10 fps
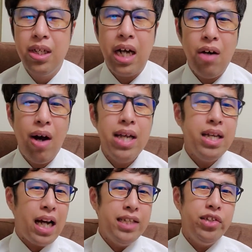可愛
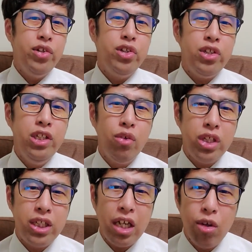い感じの
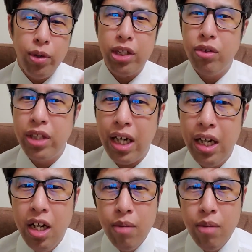イノシシだと思って送ったら、